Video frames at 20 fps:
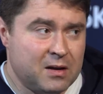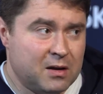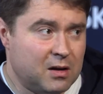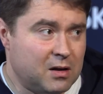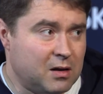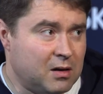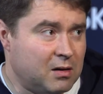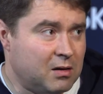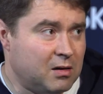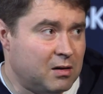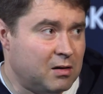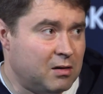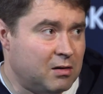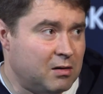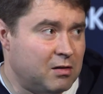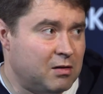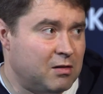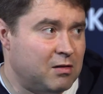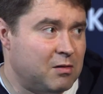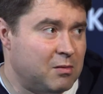
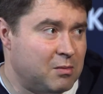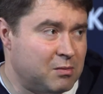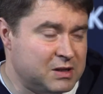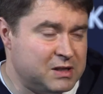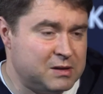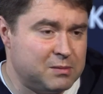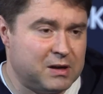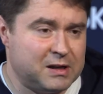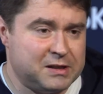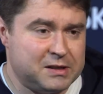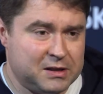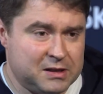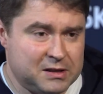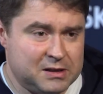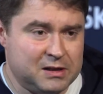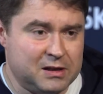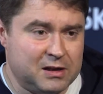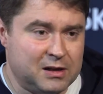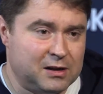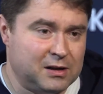Э, математики
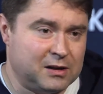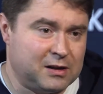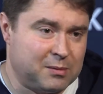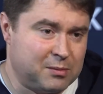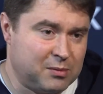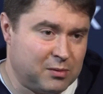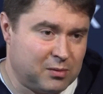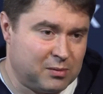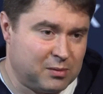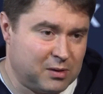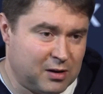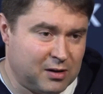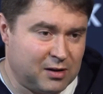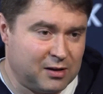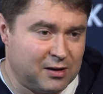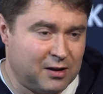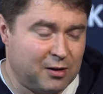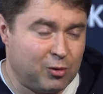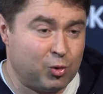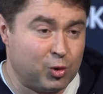сильные там
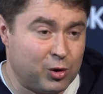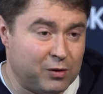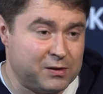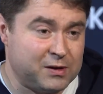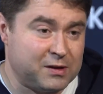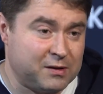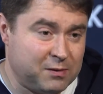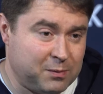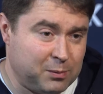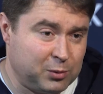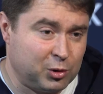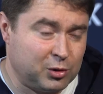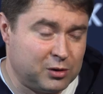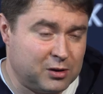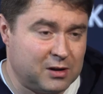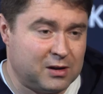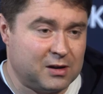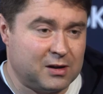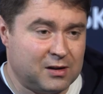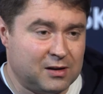на уровне вплоть
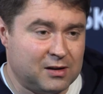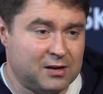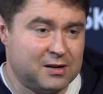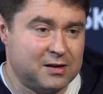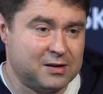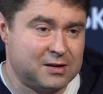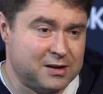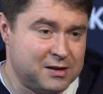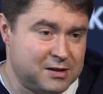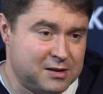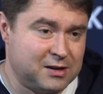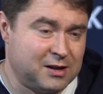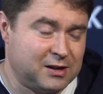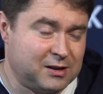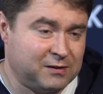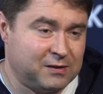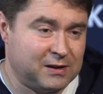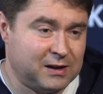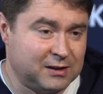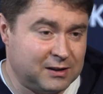до
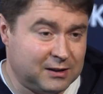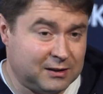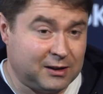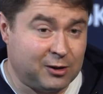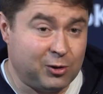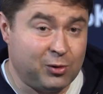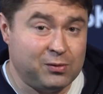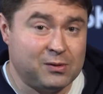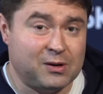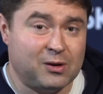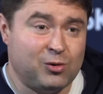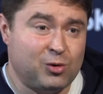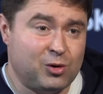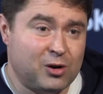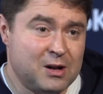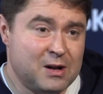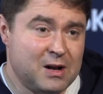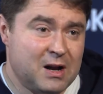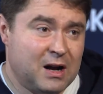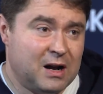кандидатов или докторов наук,
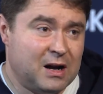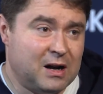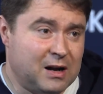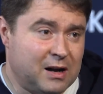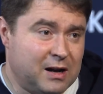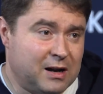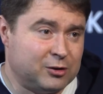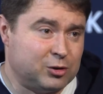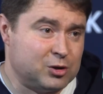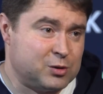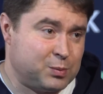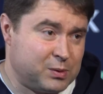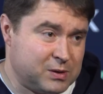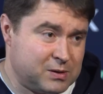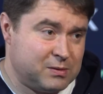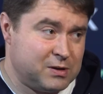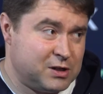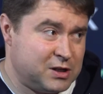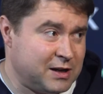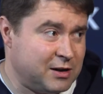э, то есть
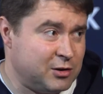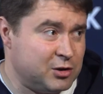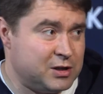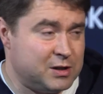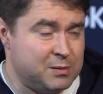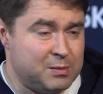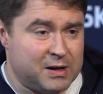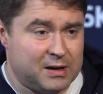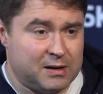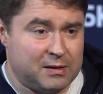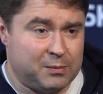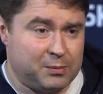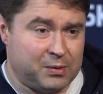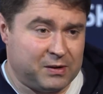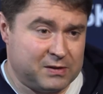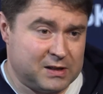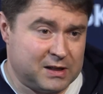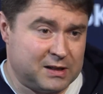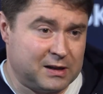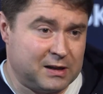посвящающих себя
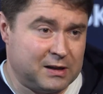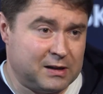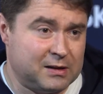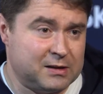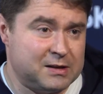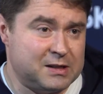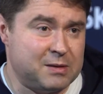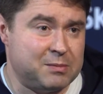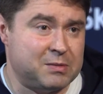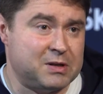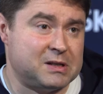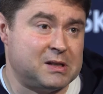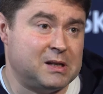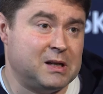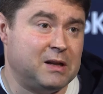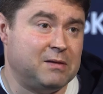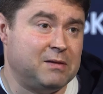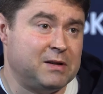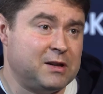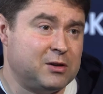профессионально теме
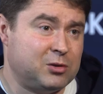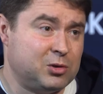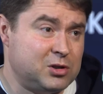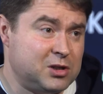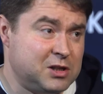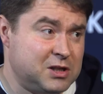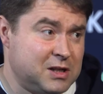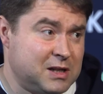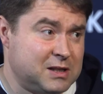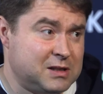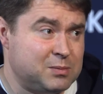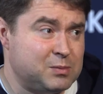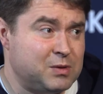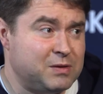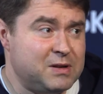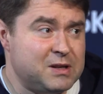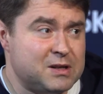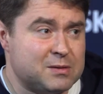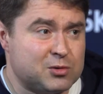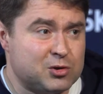исследований, то сейчас мы
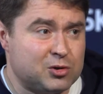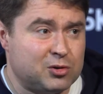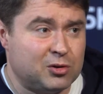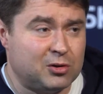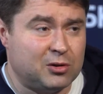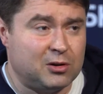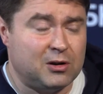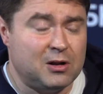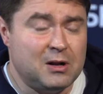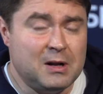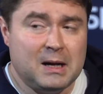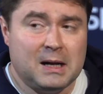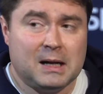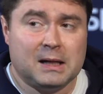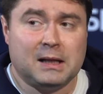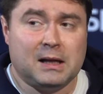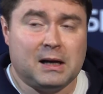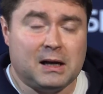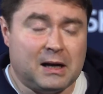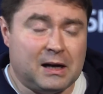видим, что
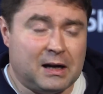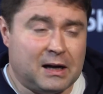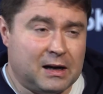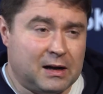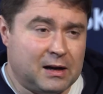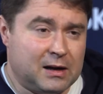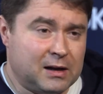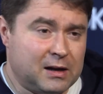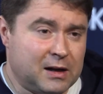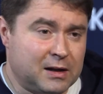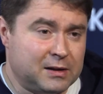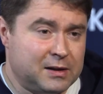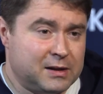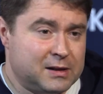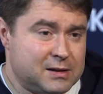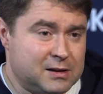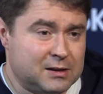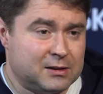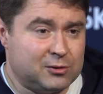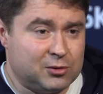на
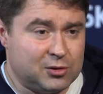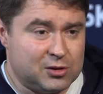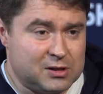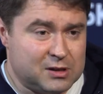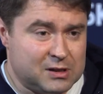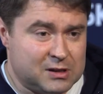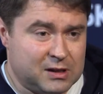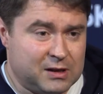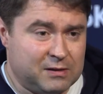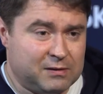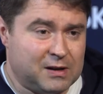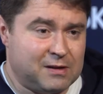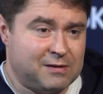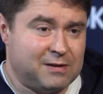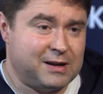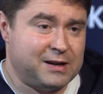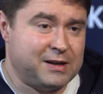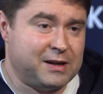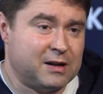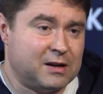контестах, то есть на
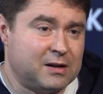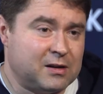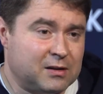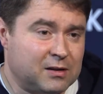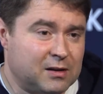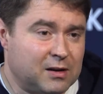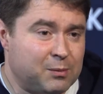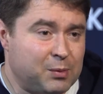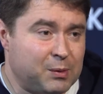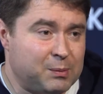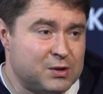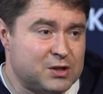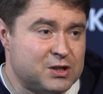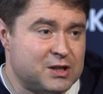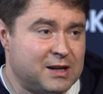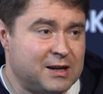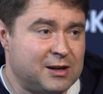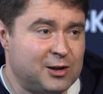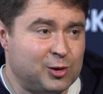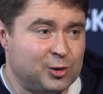соревнованиях э,
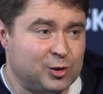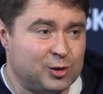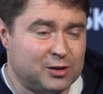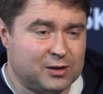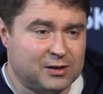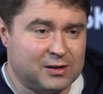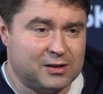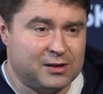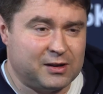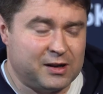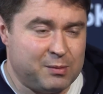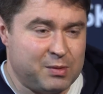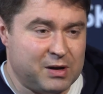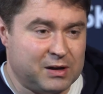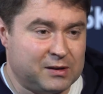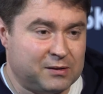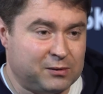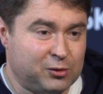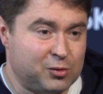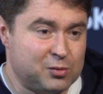побеждают
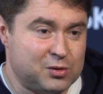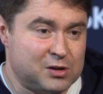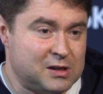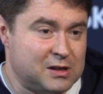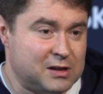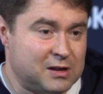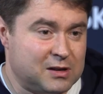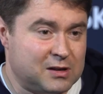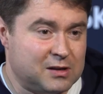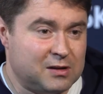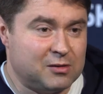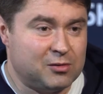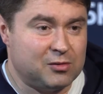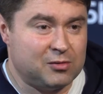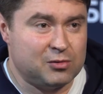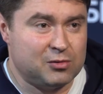ребята, в том числе